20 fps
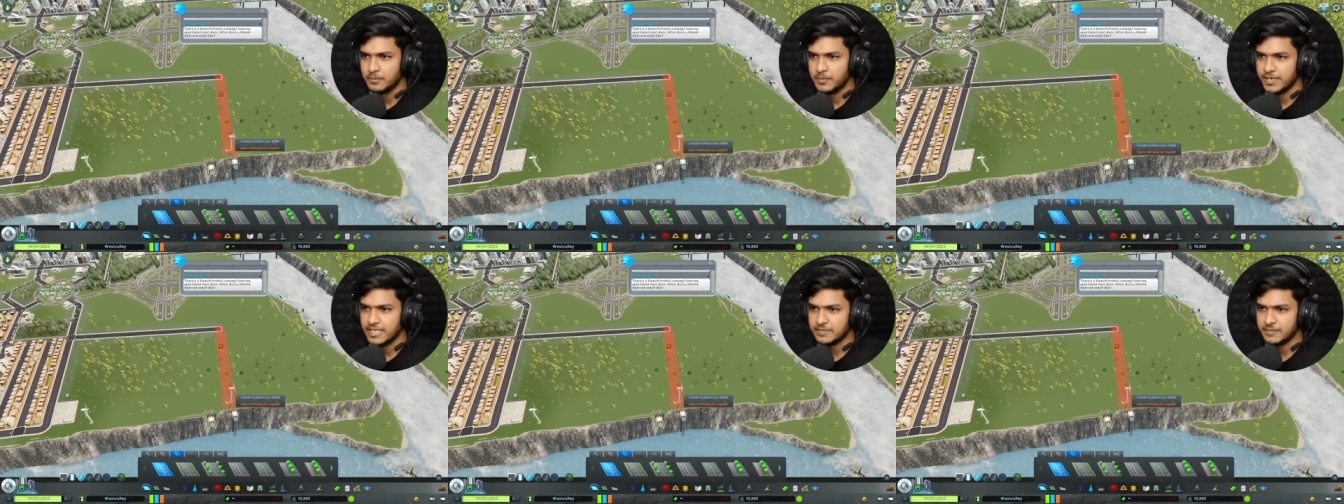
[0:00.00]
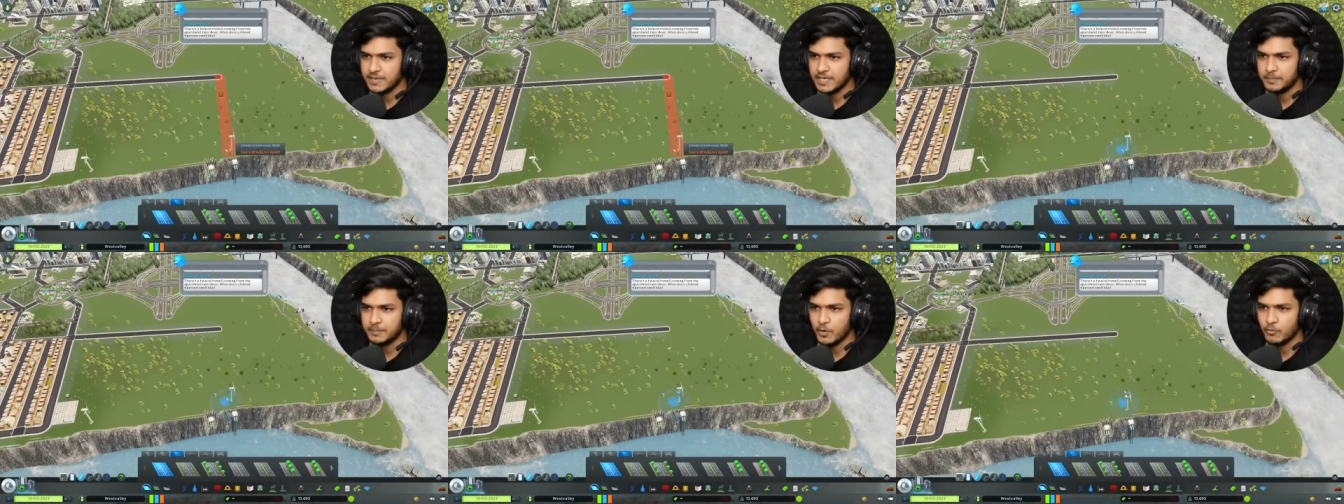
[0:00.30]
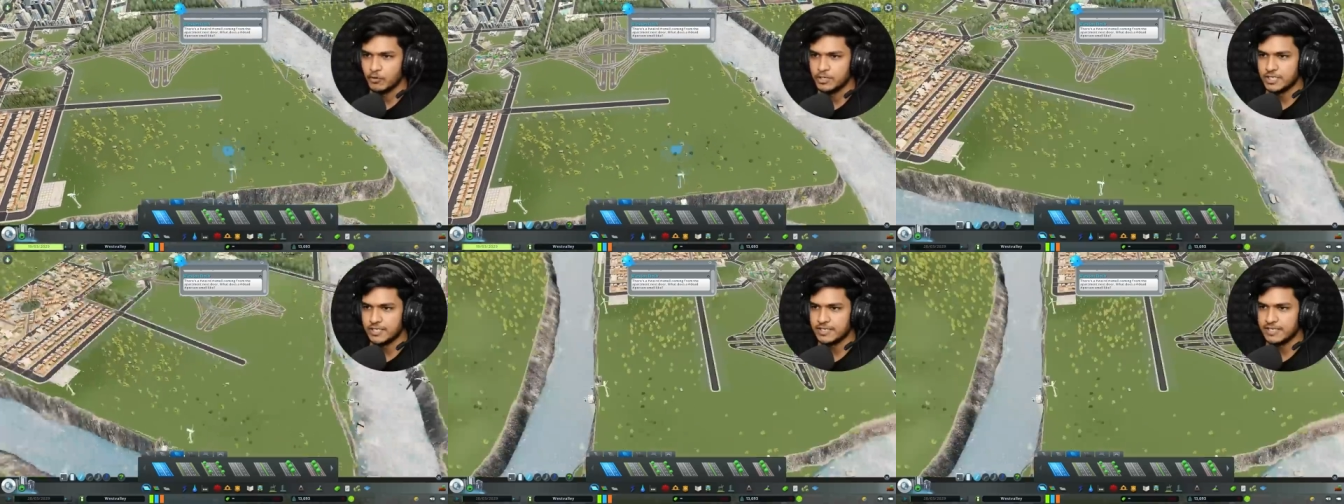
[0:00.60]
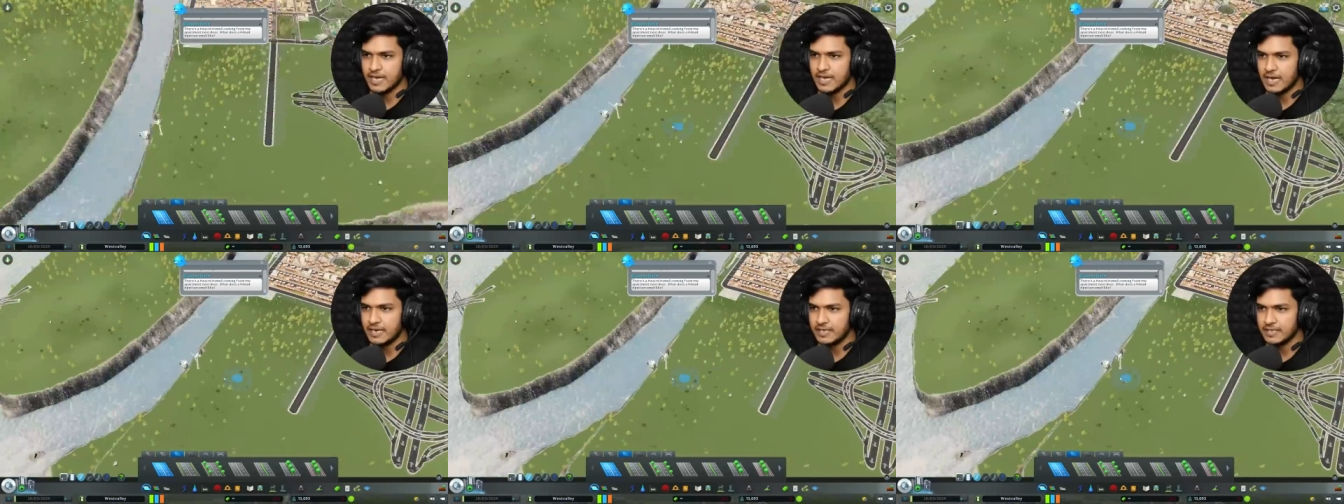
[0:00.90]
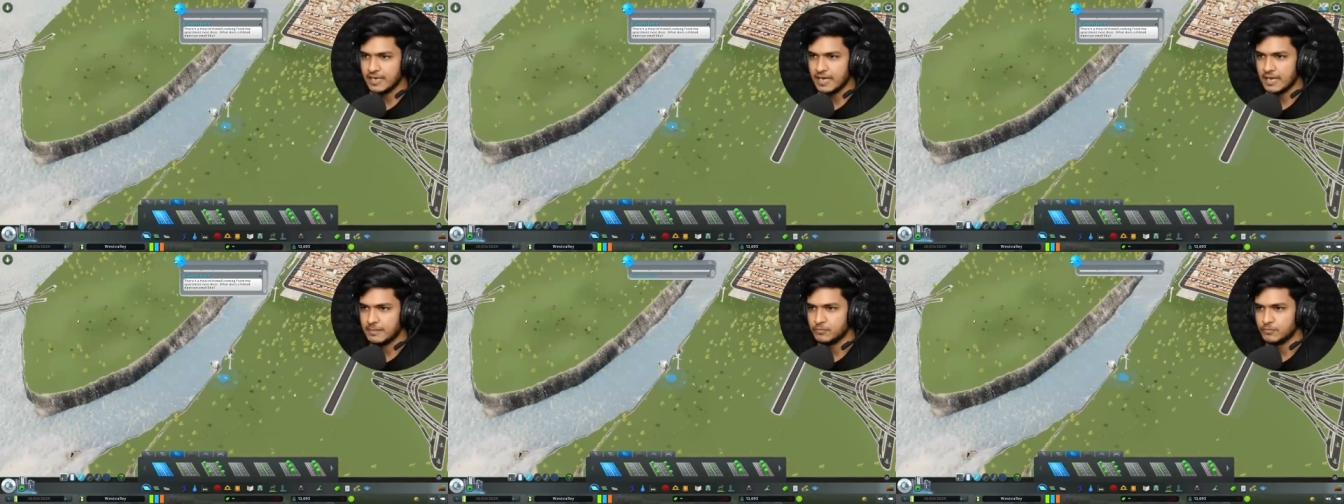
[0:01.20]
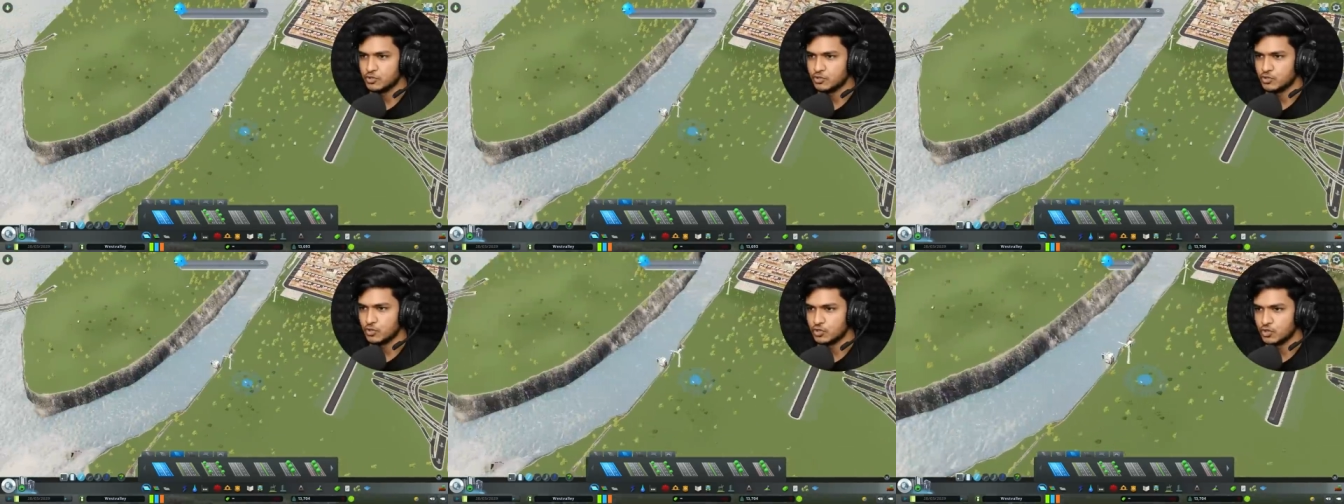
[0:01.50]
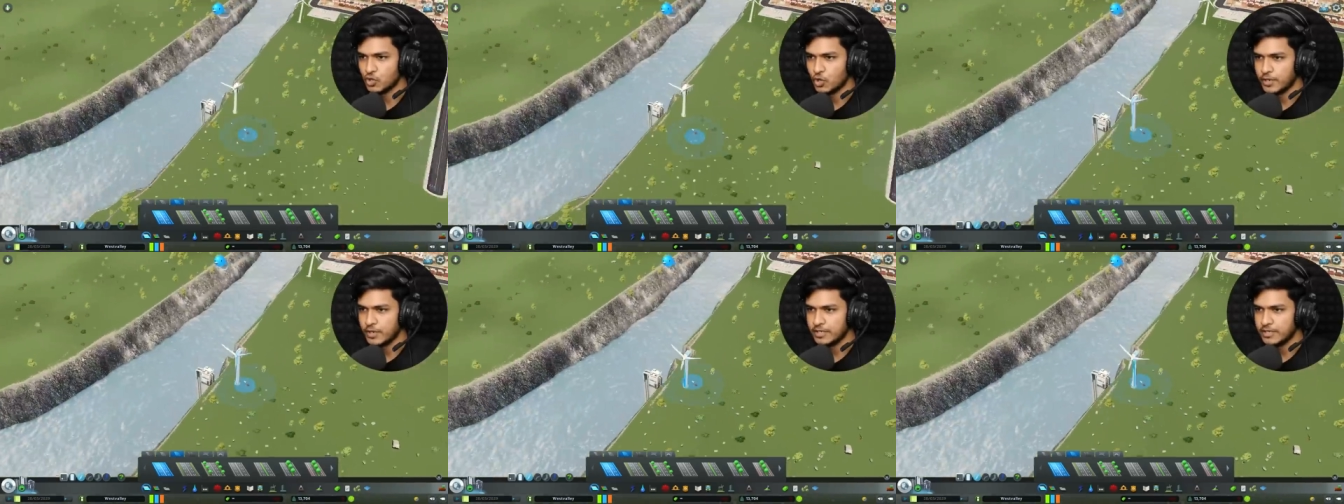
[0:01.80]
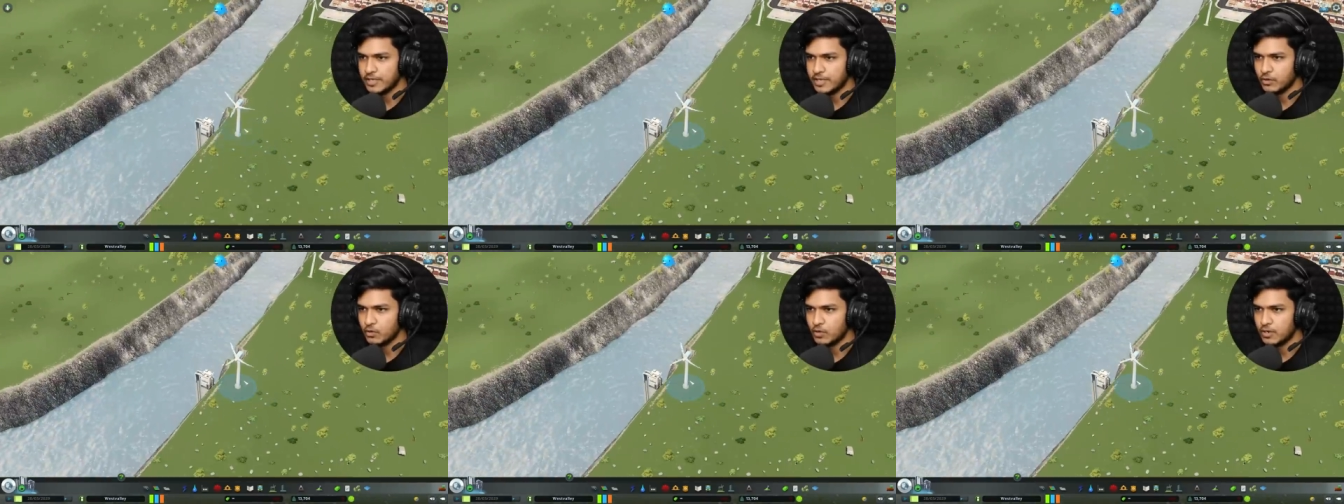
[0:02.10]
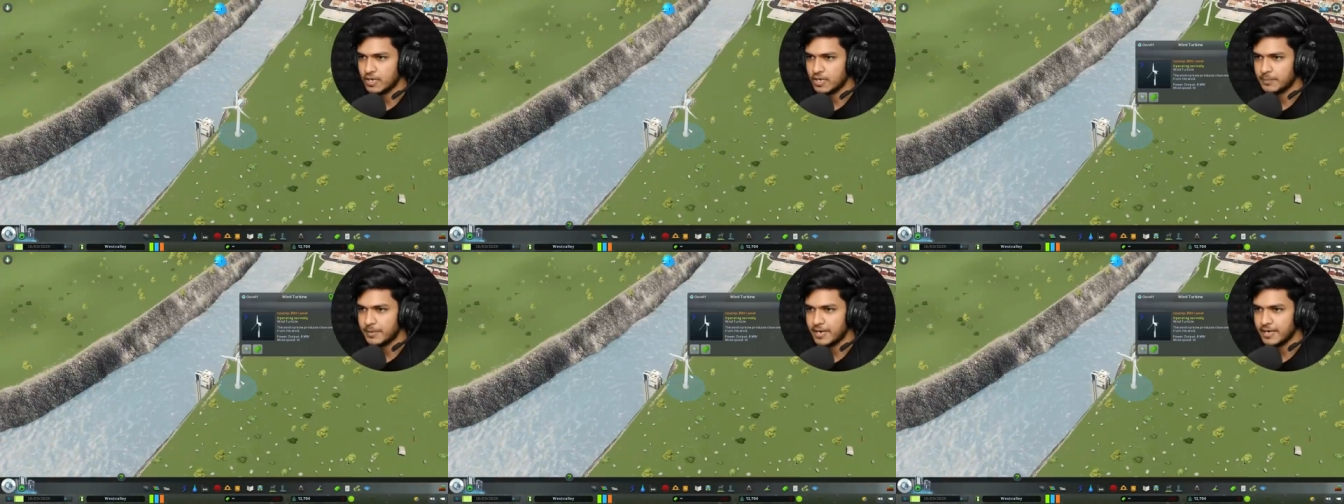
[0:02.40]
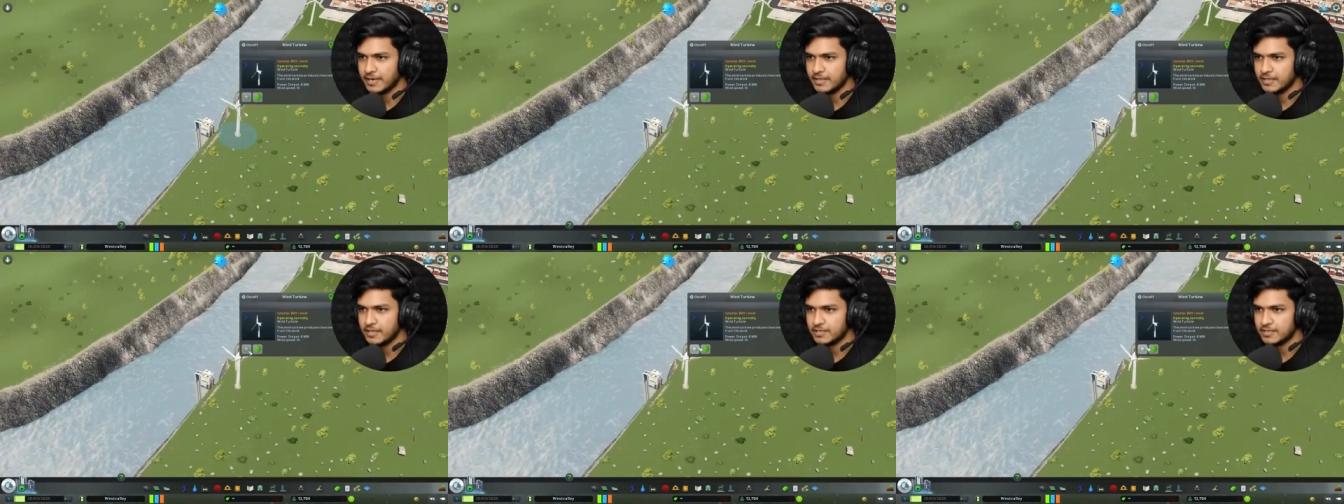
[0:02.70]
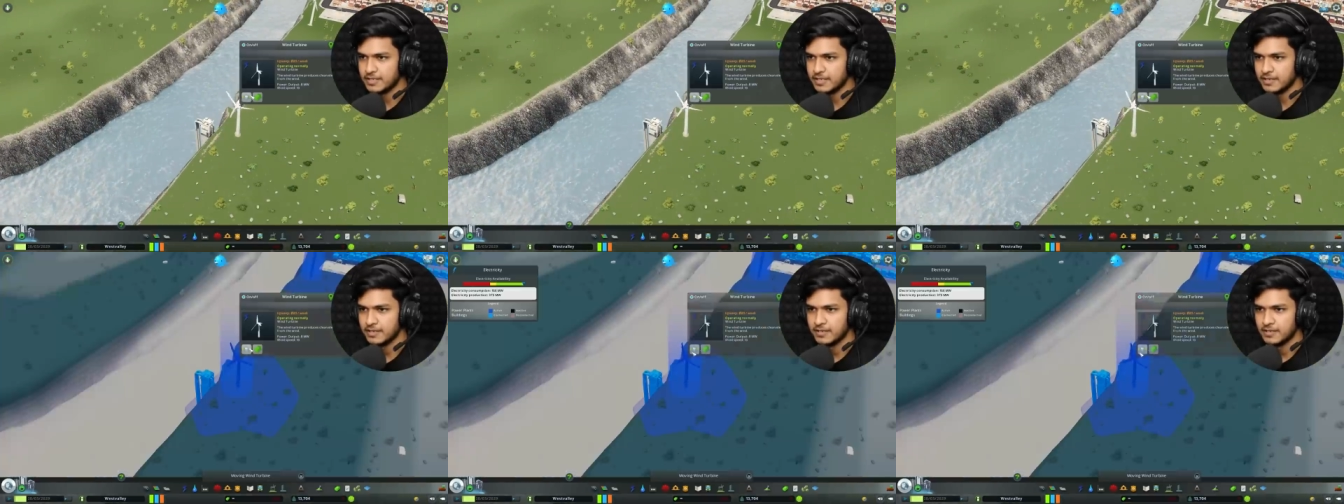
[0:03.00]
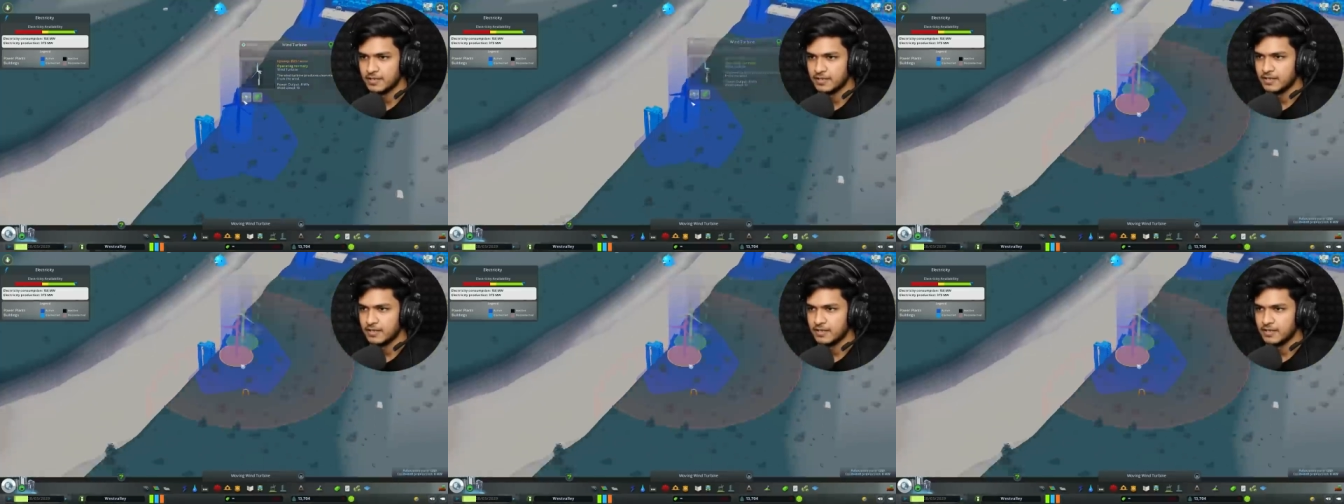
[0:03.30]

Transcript: बीच में ये पवन चक्की आ रही है आई एम सो सॉरी तेरे को हटना पड़ेगा इधर से